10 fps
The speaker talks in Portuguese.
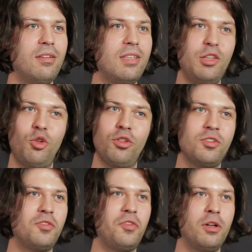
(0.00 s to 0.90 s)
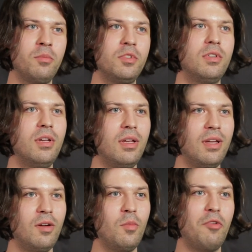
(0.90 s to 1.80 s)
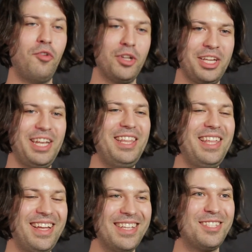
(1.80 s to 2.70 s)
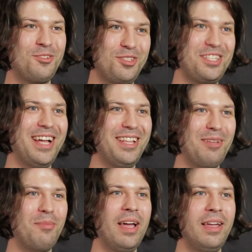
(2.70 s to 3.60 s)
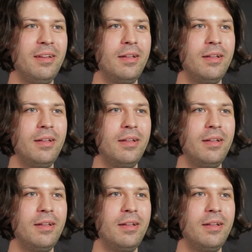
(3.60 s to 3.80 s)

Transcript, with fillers: em todos os filmes, uma forte crítica social também